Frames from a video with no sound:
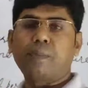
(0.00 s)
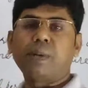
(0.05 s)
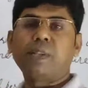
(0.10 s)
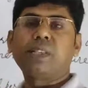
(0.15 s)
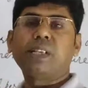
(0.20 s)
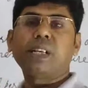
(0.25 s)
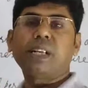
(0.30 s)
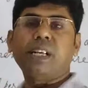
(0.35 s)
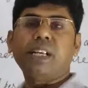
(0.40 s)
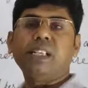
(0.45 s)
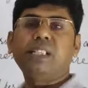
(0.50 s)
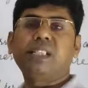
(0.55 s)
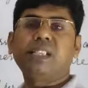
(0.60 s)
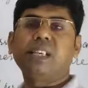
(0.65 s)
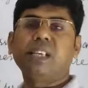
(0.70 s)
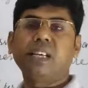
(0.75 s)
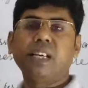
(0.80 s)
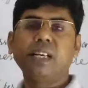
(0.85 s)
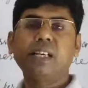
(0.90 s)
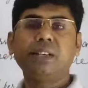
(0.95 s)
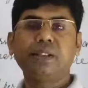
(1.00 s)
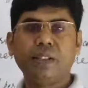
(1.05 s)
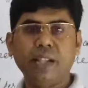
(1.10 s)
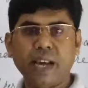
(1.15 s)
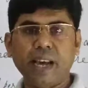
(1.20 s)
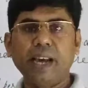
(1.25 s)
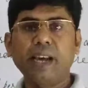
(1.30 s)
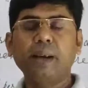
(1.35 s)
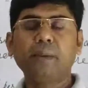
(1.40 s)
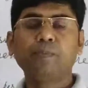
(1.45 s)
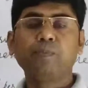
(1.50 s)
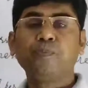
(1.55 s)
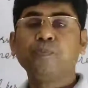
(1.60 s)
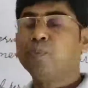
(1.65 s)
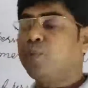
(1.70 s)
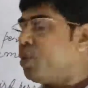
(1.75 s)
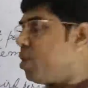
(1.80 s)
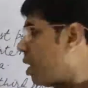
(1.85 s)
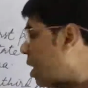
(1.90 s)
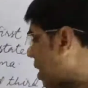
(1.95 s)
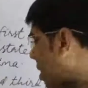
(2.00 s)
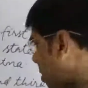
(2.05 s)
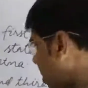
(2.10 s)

पर्सन ही सी इट दे के